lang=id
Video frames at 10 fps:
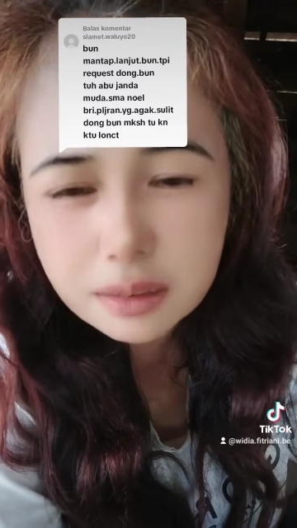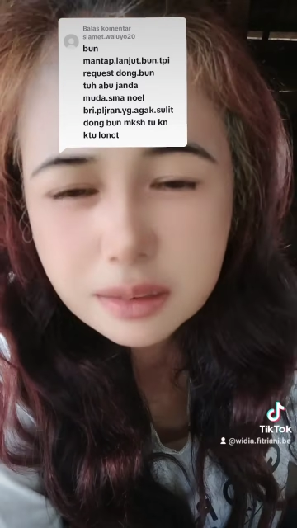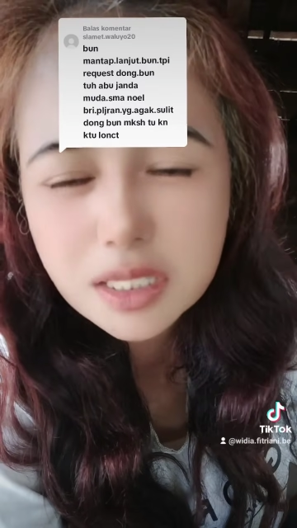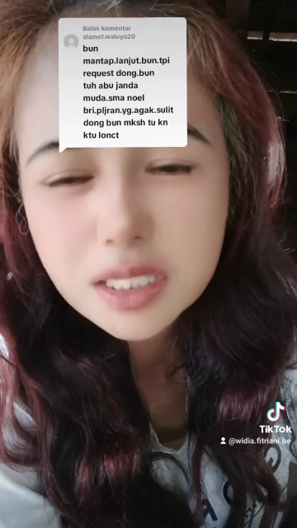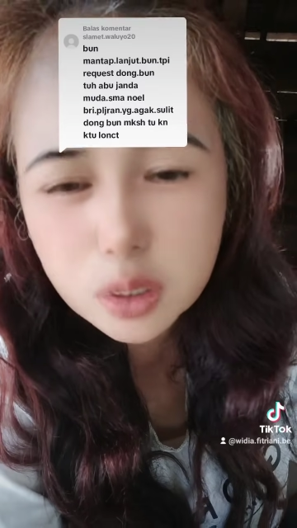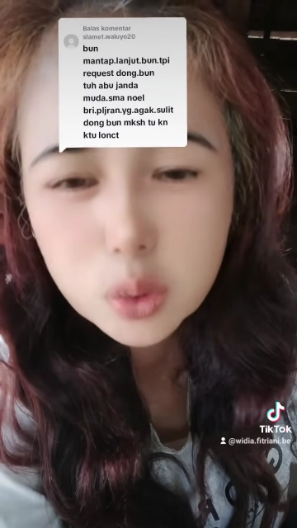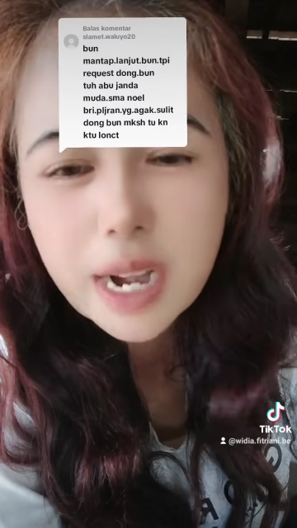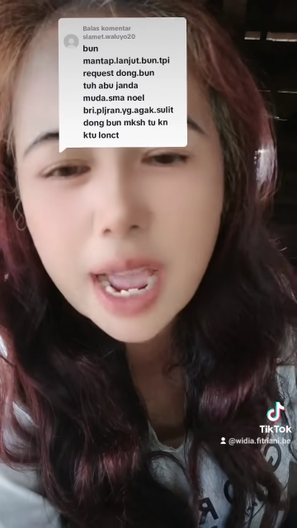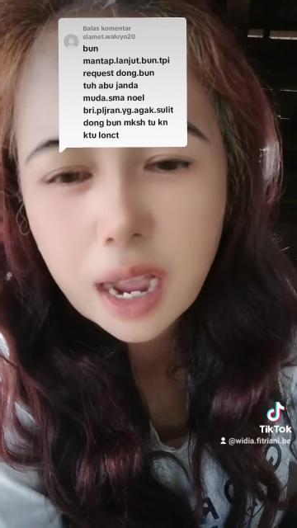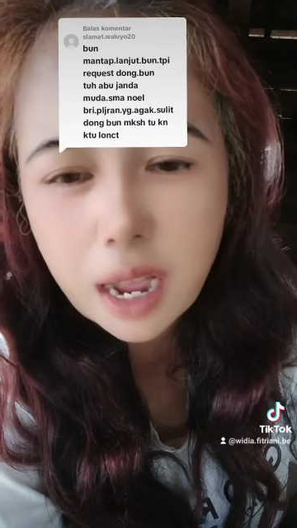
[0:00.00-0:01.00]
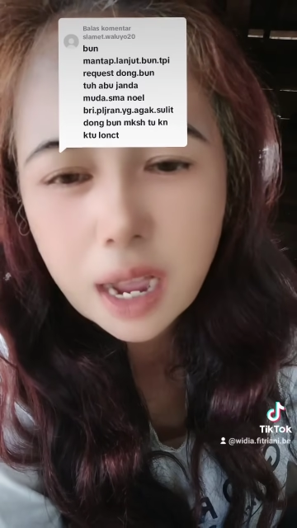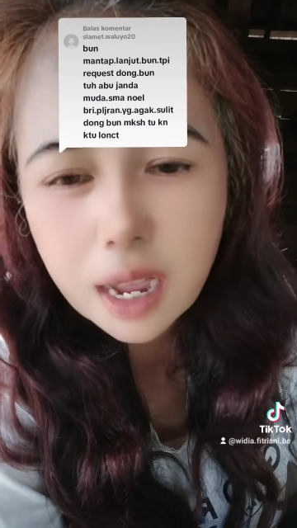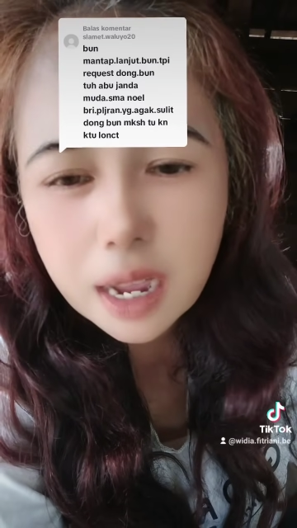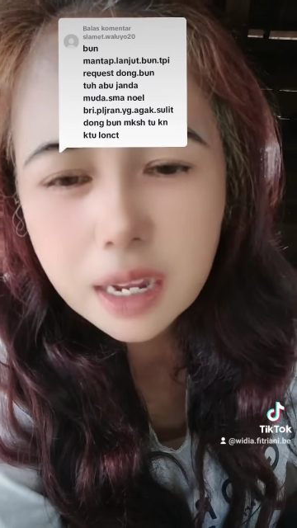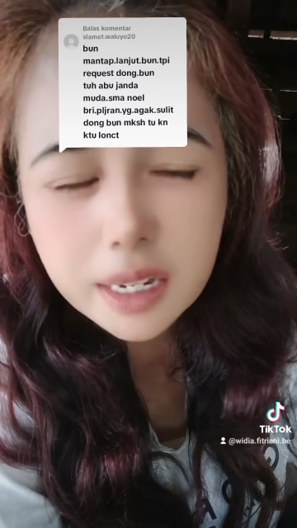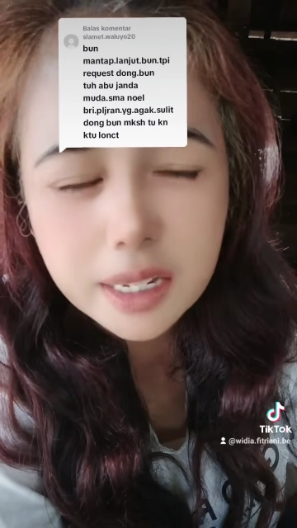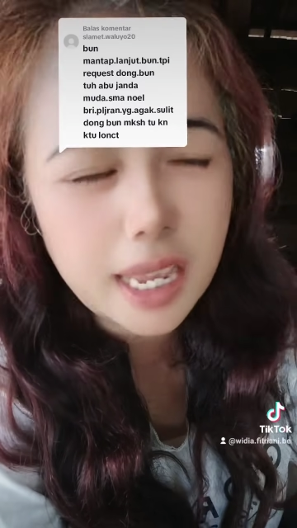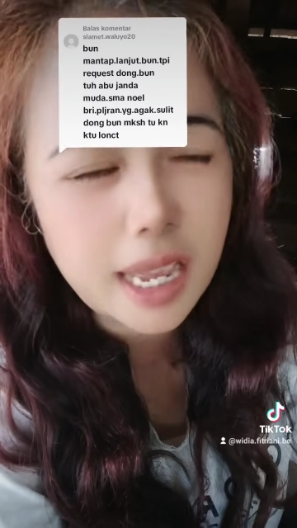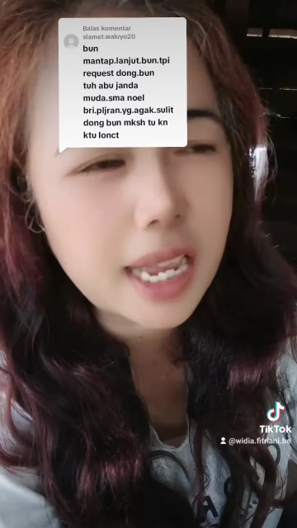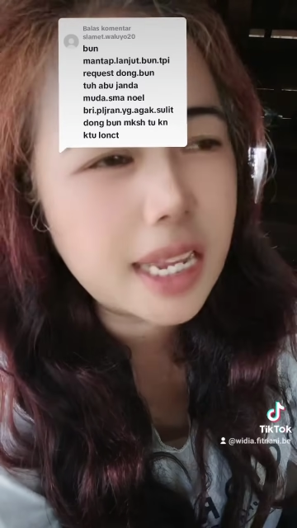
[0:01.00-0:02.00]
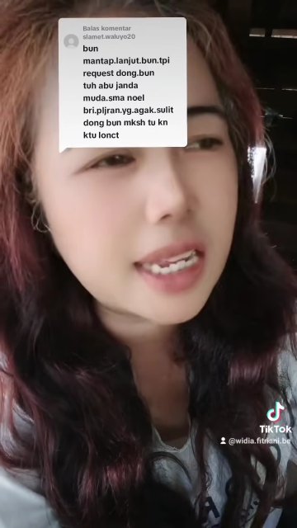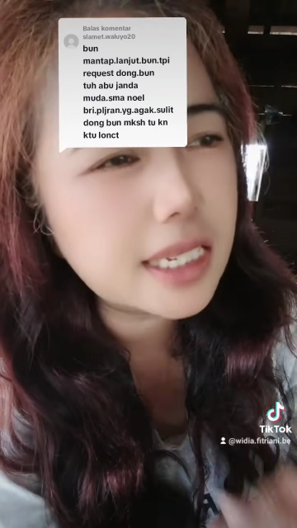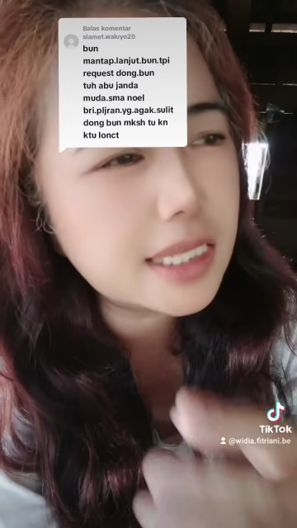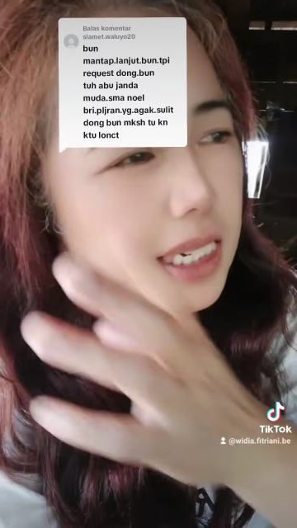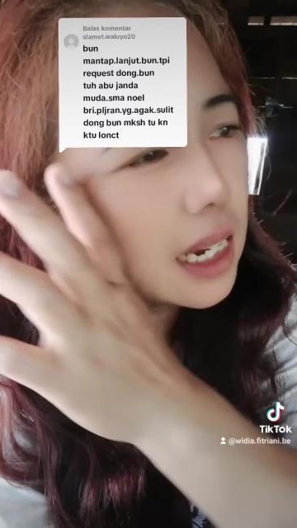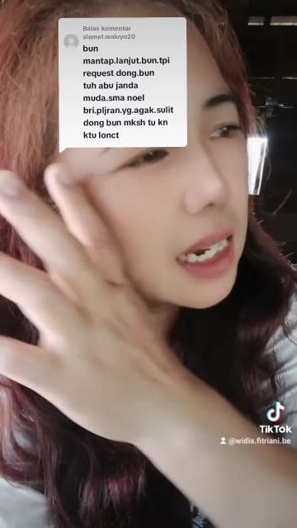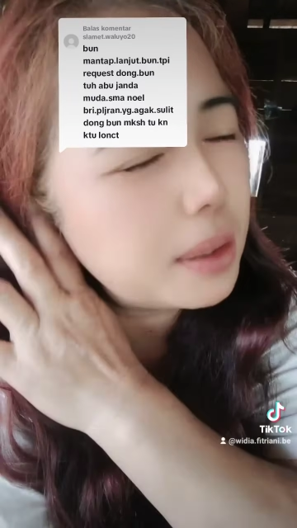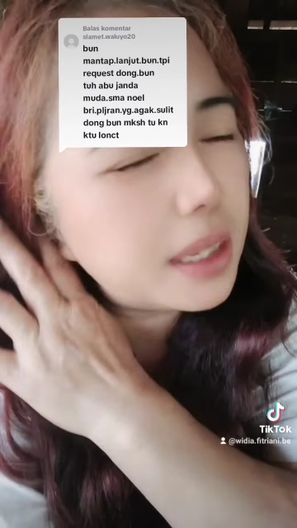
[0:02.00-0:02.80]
segudang, ya. Jadi nggak